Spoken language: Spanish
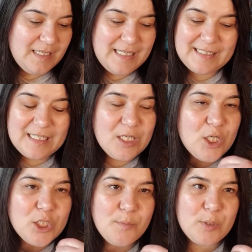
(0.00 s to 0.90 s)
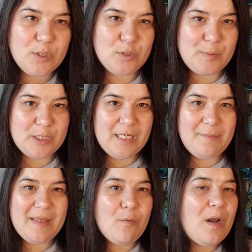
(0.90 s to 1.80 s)
Es que no soporto su personalidad,
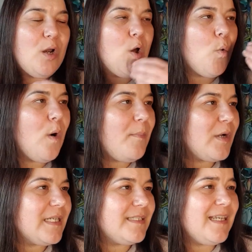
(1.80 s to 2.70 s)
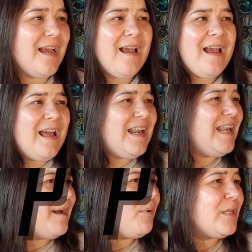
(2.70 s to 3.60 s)
me da igual lo guapo que sea,
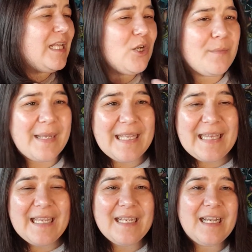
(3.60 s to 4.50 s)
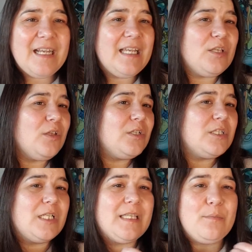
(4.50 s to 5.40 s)
la enorme que tenga y todos
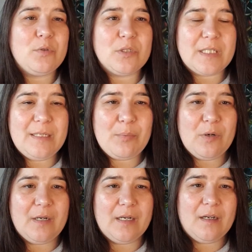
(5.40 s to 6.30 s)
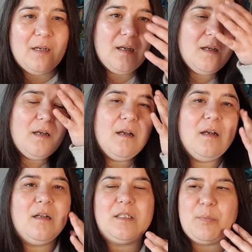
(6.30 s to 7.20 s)
esos atributos que le pongan.
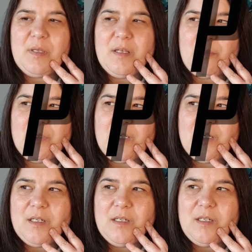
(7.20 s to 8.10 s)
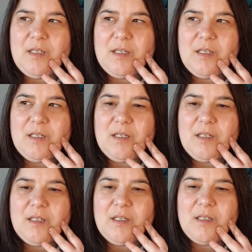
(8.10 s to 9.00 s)
¿Se puede decir
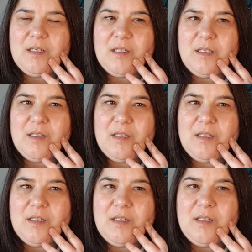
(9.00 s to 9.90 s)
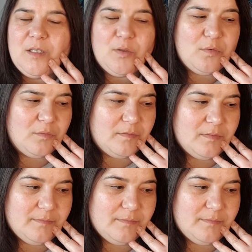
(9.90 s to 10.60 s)
en YouTube?